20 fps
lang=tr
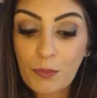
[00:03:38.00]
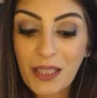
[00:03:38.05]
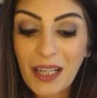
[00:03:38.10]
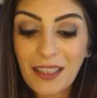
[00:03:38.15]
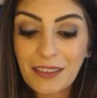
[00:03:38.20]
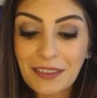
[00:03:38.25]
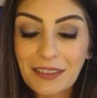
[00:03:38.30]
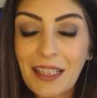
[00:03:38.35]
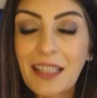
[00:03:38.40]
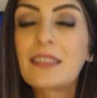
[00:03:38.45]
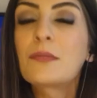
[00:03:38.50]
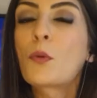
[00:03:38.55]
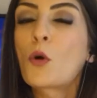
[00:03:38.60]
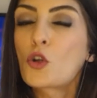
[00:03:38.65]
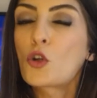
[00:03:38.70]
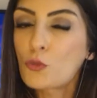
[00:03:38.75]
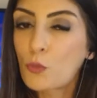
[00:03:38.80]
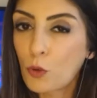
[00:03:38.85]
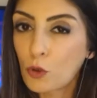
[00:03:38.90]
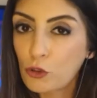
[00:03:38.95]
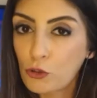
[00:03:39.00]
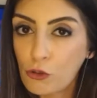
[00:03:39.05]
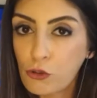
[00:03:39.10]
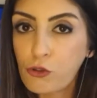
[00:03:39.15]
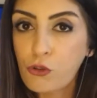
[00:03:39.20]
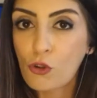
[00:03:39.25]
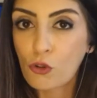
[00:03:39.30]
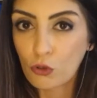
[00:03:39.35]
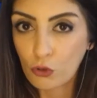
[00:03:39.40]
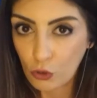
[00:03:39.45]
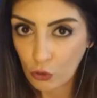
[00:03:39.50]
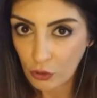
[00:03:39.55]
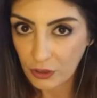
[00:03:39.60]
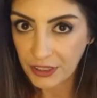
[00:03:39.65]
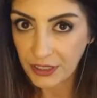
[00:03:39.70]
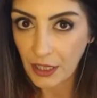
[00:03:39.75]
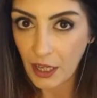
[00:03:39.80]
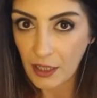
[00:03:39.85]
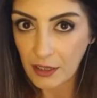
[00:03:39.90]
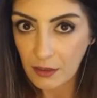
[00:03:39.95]
biraz net borç pozisyonunu
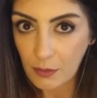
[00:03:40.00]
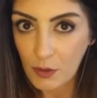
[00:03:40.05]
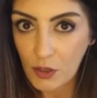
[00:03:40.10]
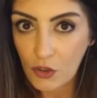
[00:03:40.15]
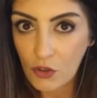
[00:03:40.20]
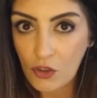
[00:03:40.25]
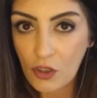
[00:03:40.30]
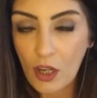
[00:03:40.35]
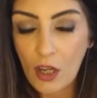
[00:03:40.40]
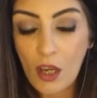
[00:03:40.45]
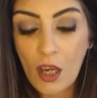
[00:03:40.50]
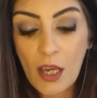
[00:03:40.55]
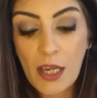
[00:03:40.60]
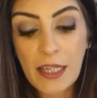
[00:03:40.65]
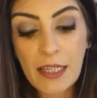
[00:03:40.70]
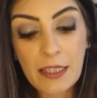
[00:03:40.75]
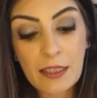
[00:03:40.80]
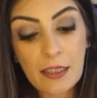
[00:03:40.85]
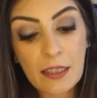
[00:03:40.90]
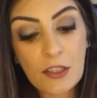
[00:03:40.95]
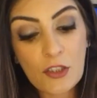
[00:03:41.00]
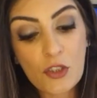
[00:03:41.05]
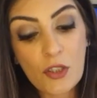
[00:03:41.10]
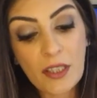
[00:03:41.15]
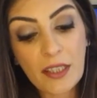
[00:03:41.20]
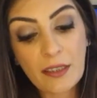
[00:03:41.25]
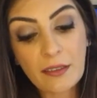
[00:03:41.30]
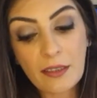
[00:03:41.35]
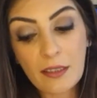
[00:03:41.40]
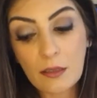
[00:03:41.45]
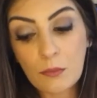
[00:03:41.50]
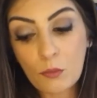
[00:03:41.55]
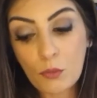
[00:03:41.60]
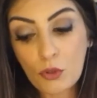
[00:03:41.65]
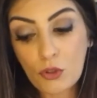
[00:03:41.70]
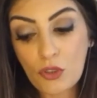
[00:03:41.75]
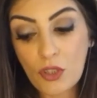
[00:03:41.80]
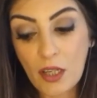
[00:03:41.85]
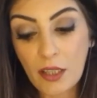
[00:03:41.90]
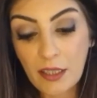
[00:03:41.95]
yükseltmiş. Ee, şirketin bu
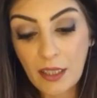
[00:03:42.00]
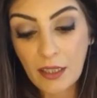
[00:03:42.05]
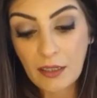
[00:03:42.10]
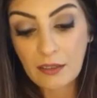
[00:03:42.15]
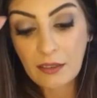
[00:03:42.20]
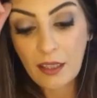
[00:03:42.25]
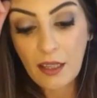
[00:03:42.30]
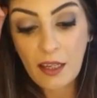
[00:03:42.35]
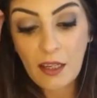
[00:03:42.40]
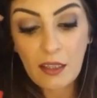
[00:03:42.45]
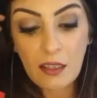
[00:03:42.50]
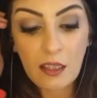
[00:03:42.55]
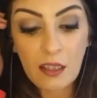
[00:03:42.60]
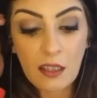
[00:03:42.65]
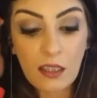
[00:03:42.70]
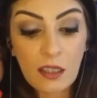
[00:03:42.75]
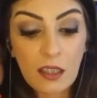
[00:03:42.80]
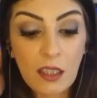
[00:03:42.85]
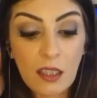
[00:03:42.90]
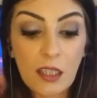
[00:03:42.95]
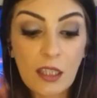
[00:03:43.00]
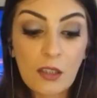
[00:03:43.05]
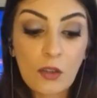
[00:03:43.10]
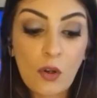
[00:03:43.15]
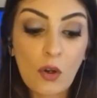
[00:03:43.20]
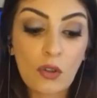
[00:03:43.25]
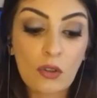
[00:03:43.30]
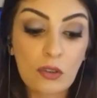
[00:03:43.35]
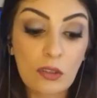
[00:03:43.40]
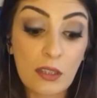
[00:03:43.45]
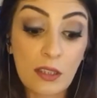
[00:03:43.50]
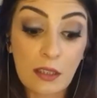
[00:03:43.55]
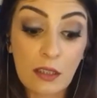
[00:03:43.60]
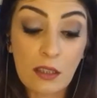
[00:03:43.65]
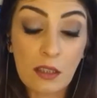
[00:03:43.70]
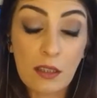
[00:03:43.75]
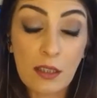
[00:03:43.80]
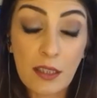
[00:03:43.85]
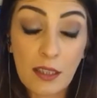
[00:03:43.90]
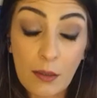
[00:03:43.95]
çeyrekte e,
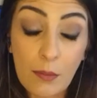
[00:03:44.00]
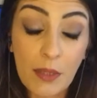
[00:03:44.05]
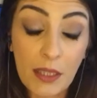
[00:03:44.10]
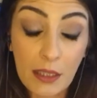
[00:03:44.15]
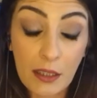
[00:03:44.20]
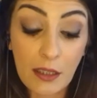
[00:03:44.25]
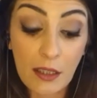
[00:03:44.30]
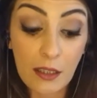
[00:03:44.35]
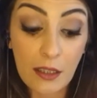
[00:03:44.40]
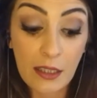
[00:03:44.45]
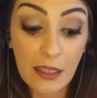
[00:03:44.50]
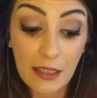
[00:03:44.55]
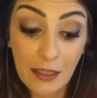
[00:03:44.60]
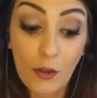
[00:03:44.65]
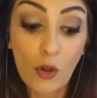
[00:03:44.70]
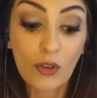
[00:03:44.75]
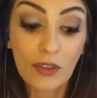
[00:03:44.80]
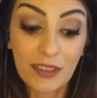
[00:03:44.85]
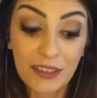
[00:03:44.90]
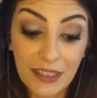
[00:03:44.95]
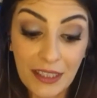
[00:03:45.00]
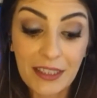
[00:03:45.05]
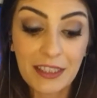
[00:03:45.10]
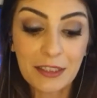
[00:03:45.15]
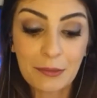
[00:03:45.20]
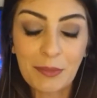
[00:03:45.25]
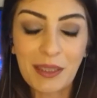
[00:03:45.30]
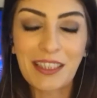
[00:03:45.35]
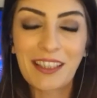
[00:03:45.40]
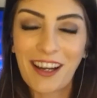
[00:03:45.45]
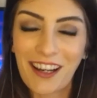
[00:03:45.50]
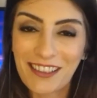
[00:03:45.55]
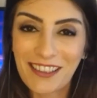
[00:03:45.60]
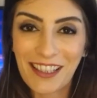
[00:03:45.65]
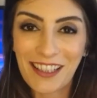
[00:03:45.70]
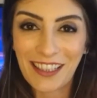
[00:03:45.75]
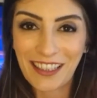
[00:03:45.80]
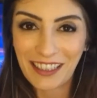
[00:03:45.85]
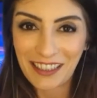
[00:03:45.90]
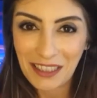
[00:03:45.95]
2.8 e, e, milyar,
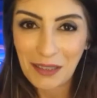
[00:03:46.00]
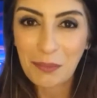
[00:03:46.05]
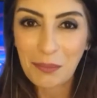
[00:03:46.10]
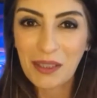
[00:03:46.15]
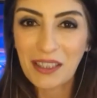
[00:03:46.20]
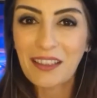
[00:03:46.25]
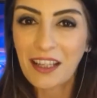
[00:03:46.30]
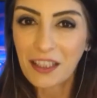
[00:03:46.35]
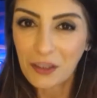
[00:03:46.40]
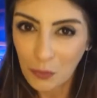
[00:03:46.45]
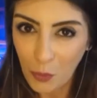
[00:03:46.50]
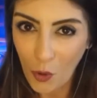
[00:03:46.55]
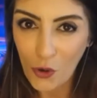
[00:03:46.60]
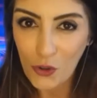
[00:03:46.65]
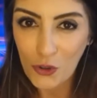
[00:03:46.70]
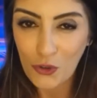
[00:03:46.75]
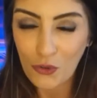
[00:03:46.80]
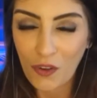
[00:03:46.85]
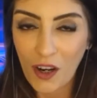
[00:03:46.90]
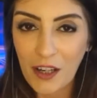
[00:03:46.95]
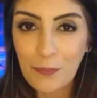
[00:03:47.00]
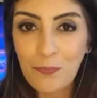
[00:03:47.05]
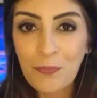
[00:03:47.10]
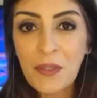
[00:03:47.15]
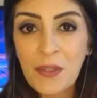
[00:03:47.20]
TL'lik bir net borcu var.